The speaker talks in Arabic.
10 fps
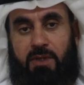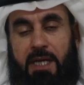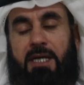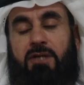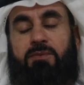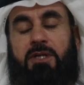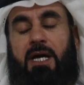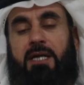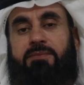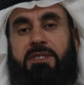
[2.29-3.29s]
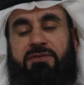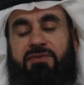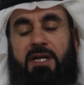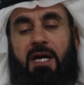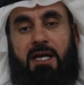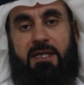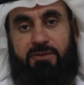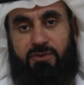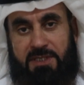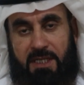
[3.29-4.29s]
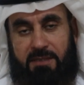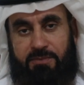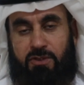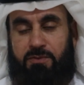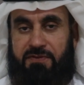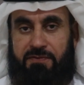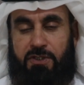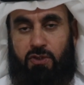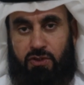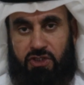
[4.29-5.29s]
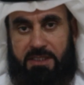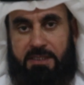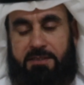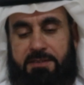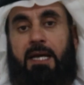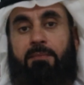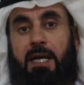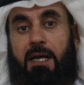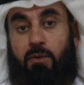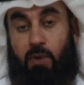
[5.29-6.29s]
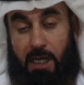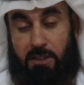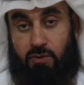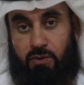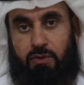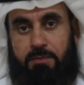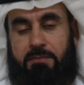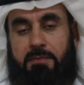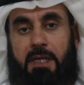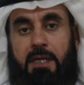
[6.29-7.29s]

حياكم الله أحبتي في الله أهلا وسهلا بكم في فيديو جديد كما وعدتكم